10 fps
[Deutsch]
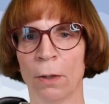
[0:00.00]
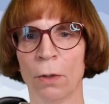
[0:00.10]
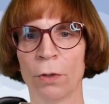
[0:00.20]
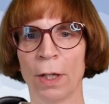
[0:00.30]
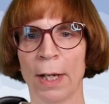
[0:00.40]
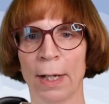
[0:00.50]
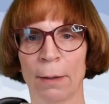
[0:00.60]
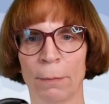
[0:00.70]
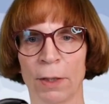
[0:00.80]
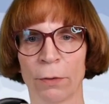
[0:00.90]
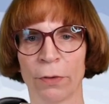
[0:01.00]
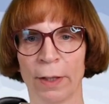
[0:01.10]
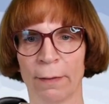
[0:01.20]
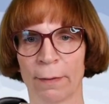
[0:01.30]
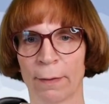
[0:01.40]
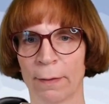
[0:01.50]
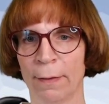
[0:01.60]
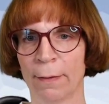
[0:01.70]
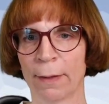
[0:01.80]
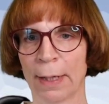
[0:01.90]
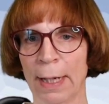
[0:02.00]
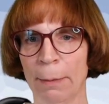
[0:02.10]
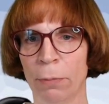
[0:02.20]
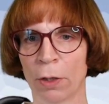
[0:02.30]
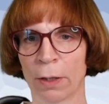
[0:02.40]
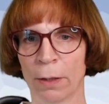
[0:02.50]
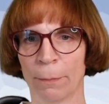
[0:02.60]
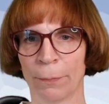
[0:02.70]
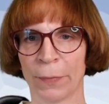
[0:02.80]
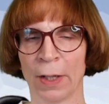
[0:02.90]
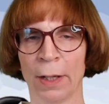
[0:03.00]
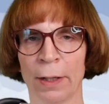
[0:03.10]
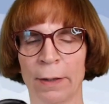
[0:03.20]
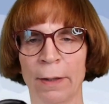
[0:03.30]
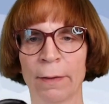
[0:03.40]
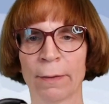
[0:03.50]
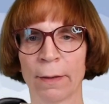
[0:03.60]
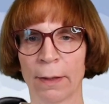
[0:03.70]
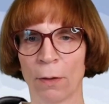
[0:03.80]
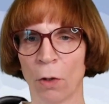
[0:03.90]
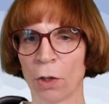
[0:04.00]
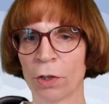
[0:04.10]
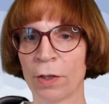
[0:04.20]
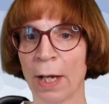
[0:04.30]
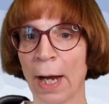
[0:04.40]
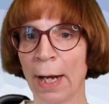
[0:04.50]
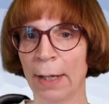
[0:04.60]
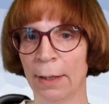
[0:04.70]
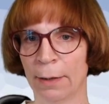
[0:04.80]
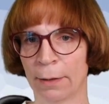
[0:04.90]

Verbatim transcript: und r-x, diese drei Blöcke. Diese sind oktal,